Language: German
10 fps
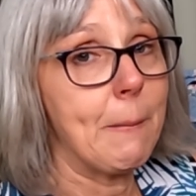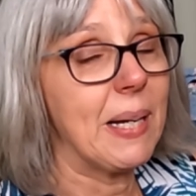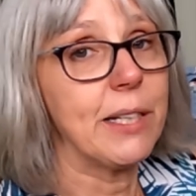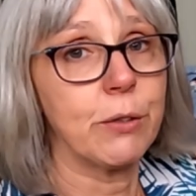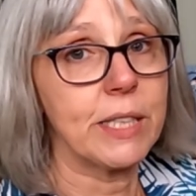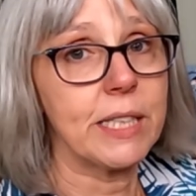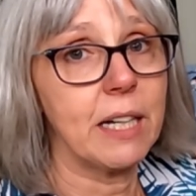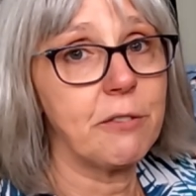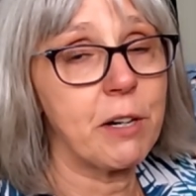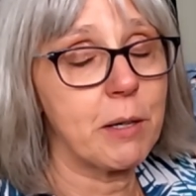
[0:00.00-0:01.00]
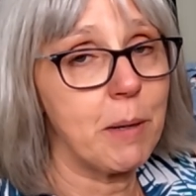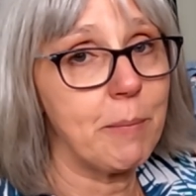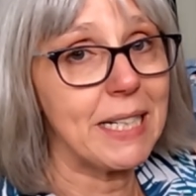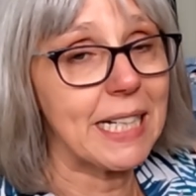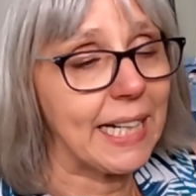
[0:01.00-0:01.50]
Blende euch die einfach mal
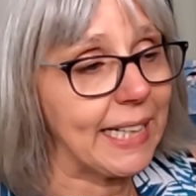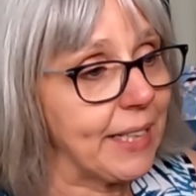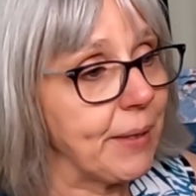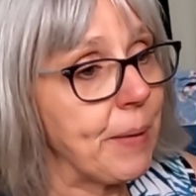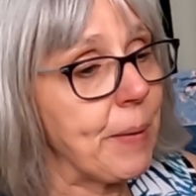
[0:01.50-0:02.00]
mit ein.